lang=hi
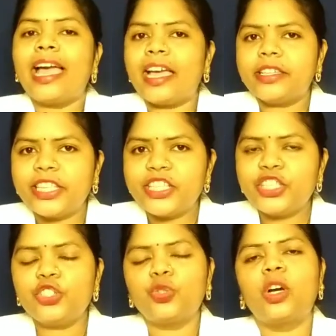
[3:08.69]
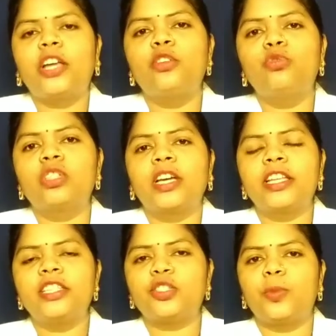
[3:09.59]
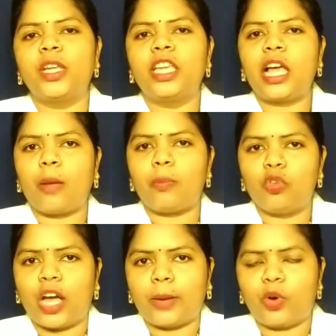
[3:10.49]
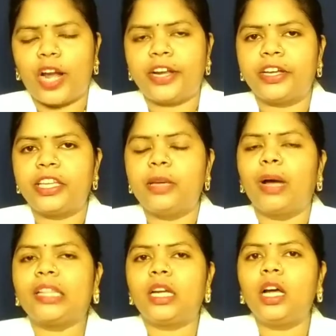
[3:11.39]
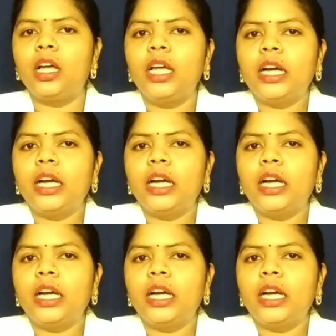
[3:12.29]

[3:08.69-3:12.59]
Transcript: ऐसे चीज़ों का यूज़ करें जिसमें कि आपको कार्बोहाइड्रेट की मात्रा